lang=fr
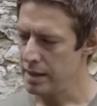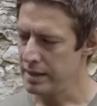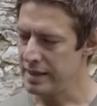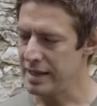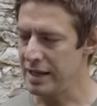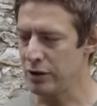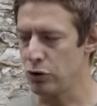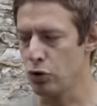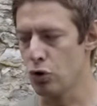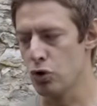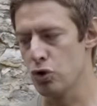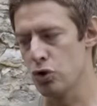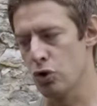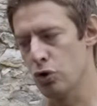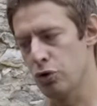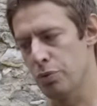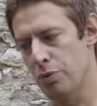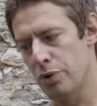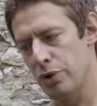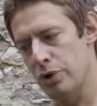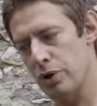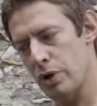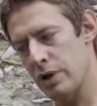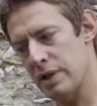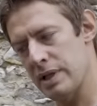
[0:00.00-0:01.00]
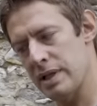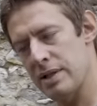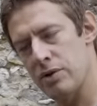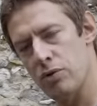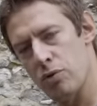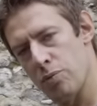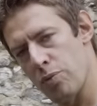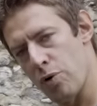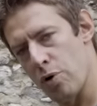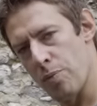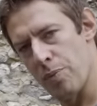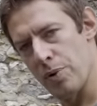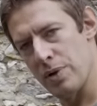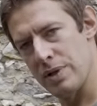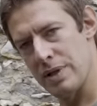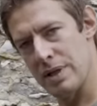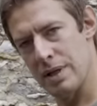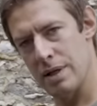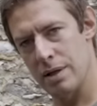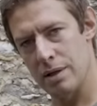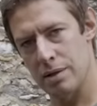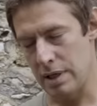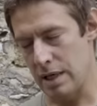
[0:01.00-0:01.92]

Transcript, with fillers: Il y a deux autres motorisations proposées, hein.